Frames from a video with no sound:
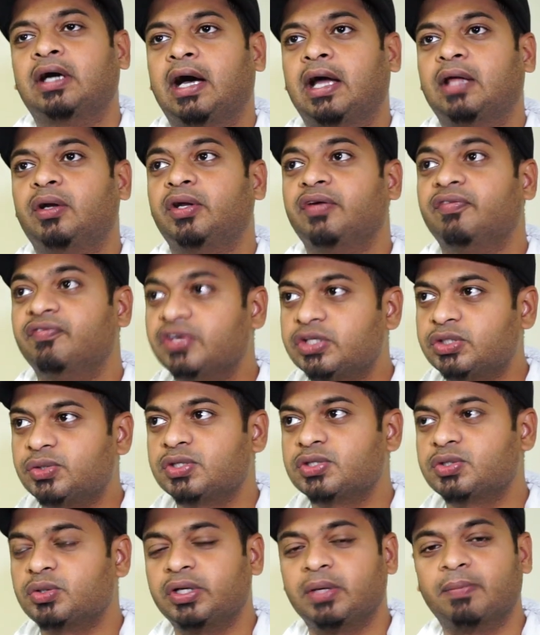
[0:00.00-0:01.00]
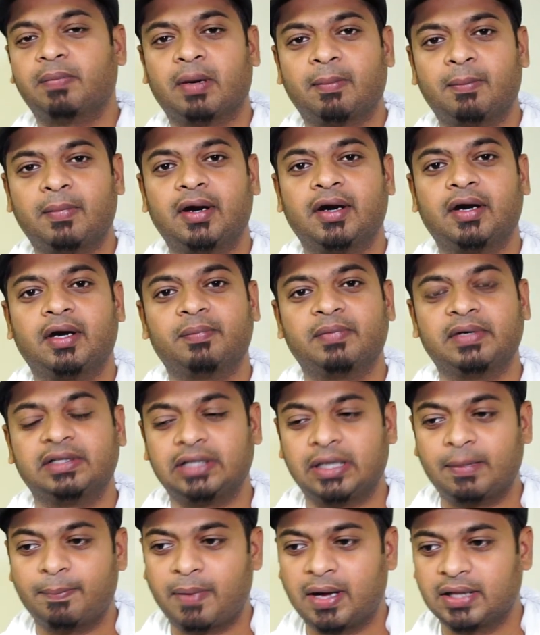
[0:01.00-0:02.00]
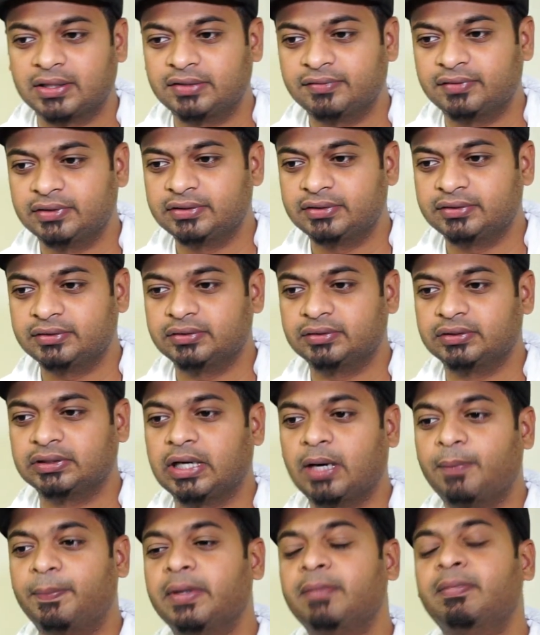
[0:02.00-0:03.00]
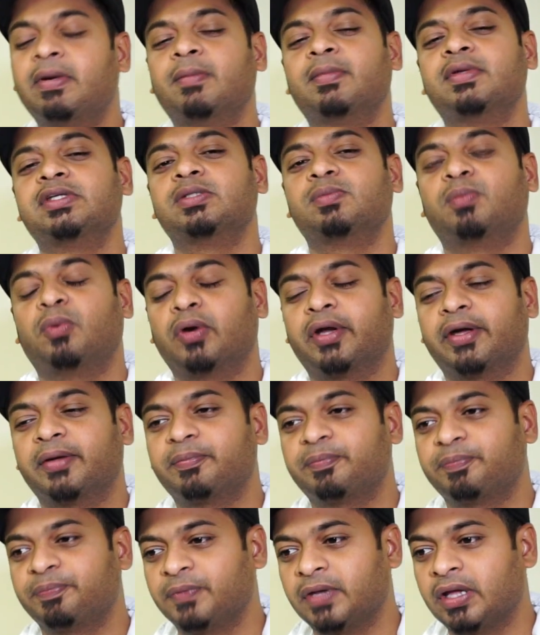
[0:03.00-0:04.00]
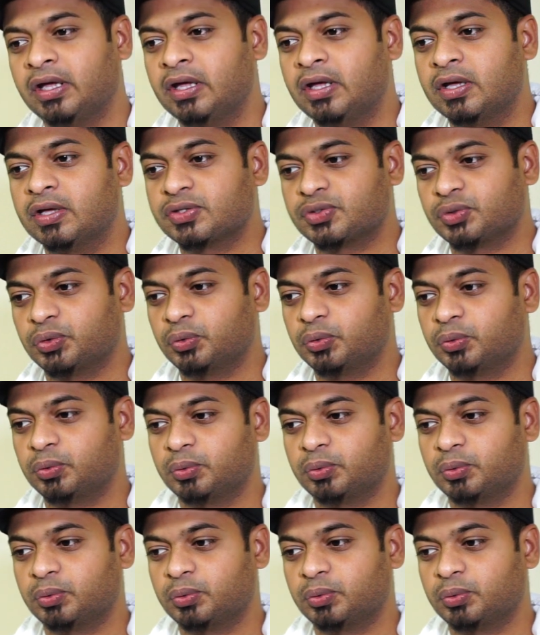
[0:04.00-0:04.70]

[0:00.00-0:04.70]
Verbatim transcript: அதோடைய விஷுவல்ஸோடைய பிரம்மாண்டம் இதெல்லாம் பார்த்து வந்து அப்படி பிரமிச்சு போனேன் ஸோ